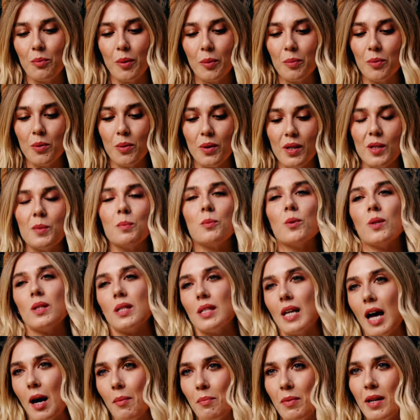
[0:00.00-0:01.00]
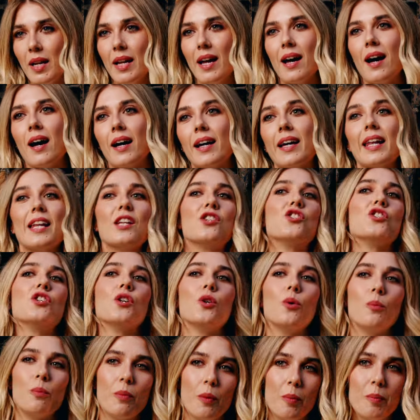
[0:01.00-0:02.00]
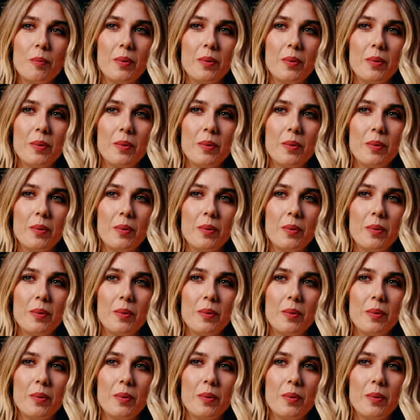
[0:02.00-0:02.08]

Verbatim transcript: po' più responsabile, a crescere un po'